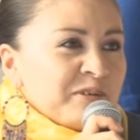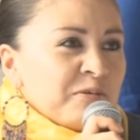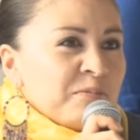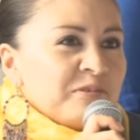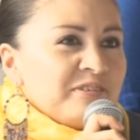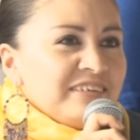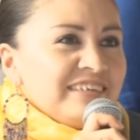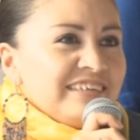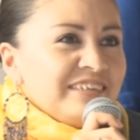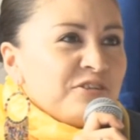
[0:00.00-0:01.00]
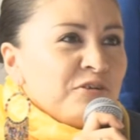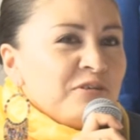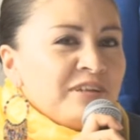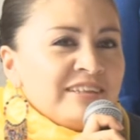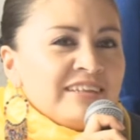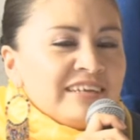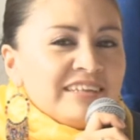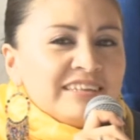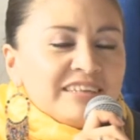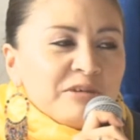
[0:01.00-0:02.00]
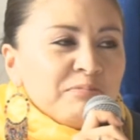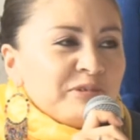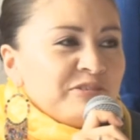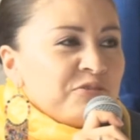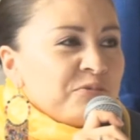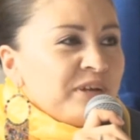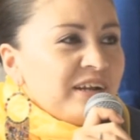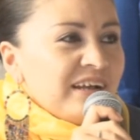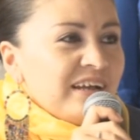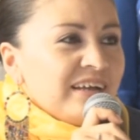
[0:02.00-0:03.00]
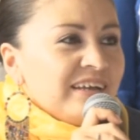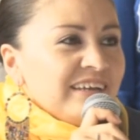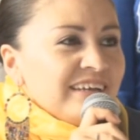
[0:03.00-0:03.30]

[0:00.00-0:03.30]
como si todo el, tiempo estuviera